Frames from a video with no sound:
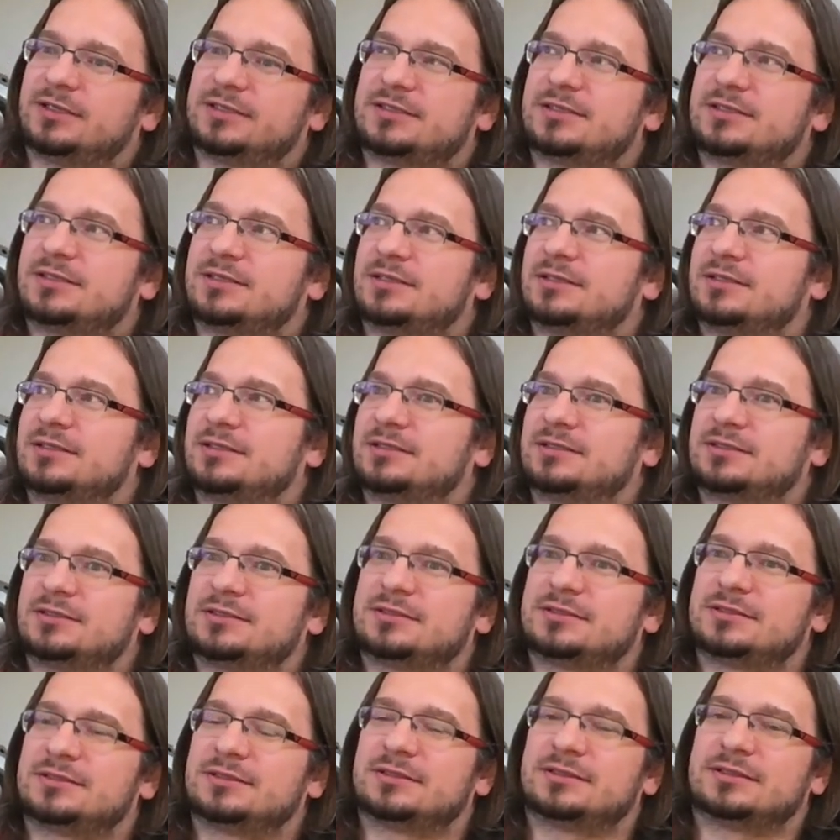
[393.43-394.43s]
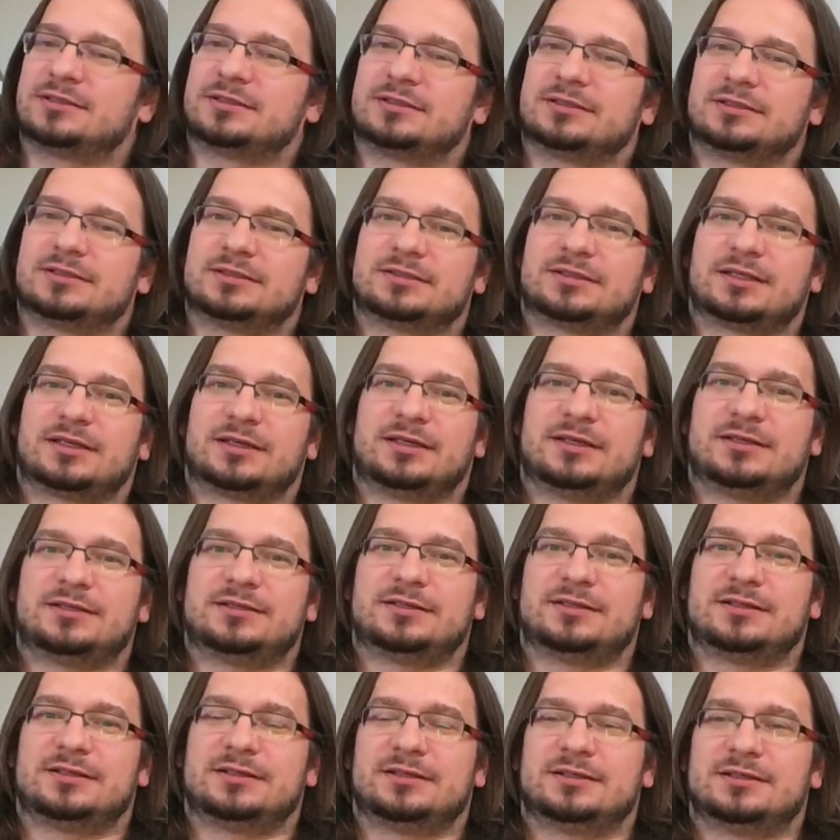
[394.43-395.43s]
Z, z, z
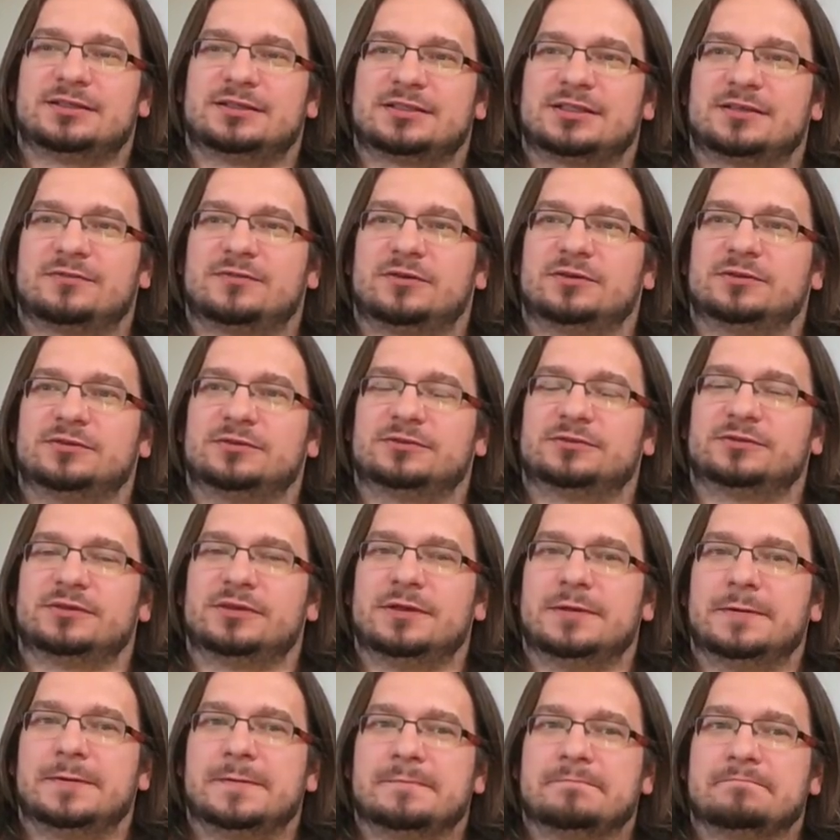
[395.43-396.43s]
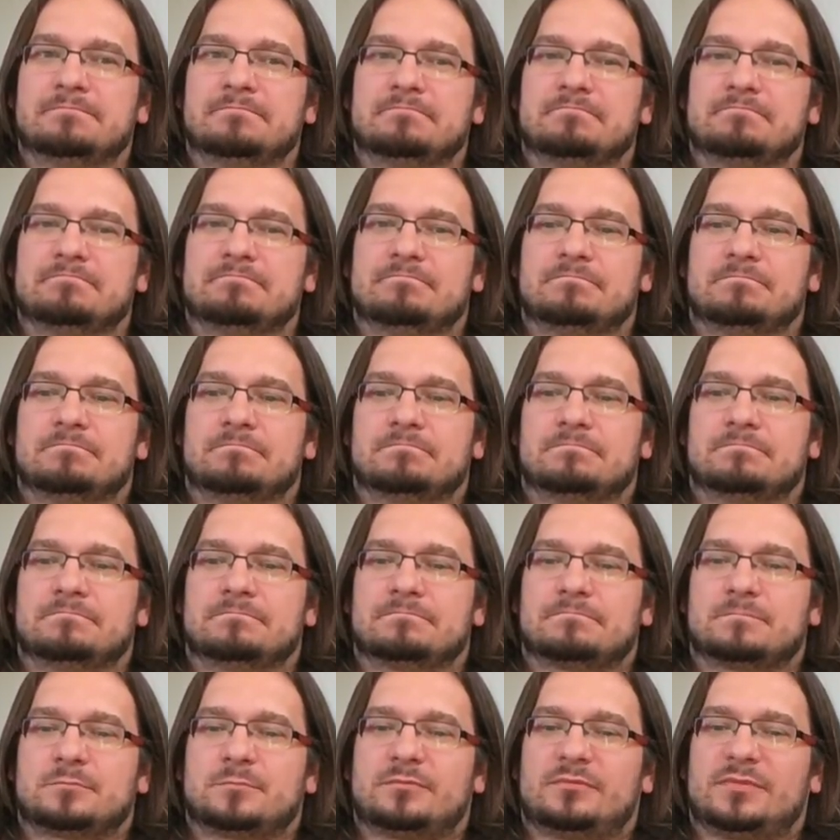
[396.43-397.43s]
takich e, zawodów.
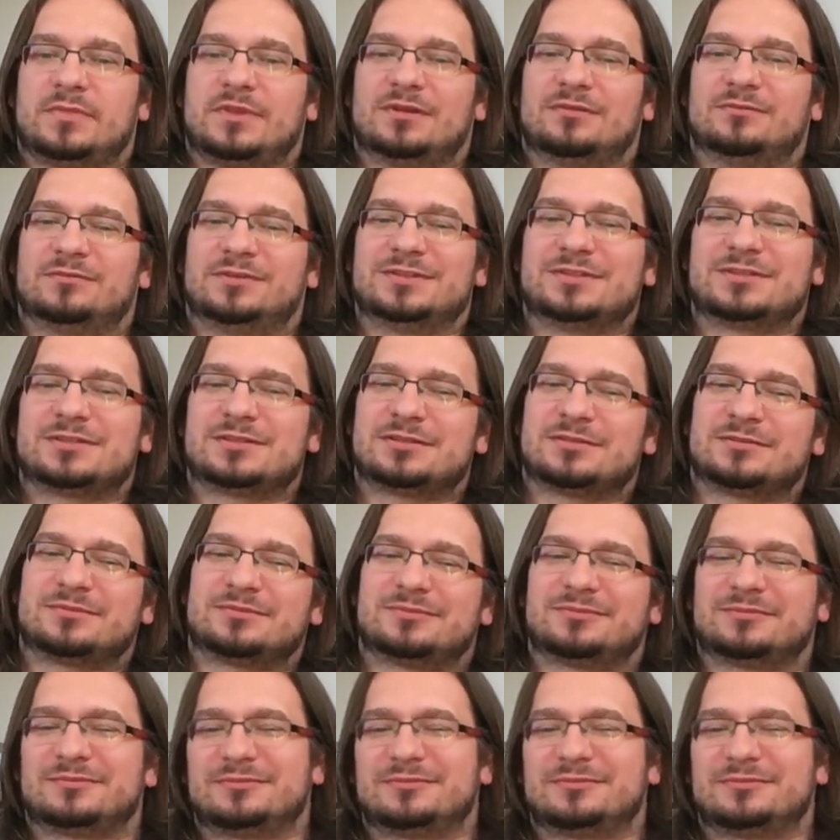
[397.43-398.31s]
Mm, więc